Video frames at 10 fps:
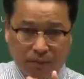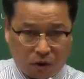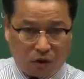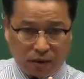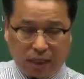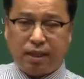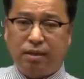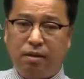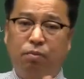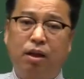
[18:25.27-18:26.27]
뭐
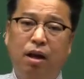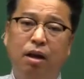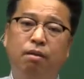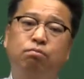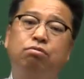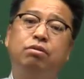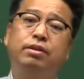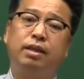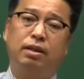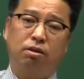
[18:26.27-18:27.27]
재산세는 뭐다?
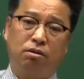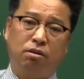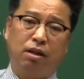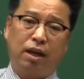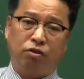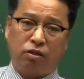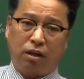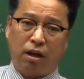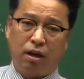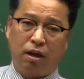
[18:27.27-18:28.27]
물세 성격을 가지고 있다.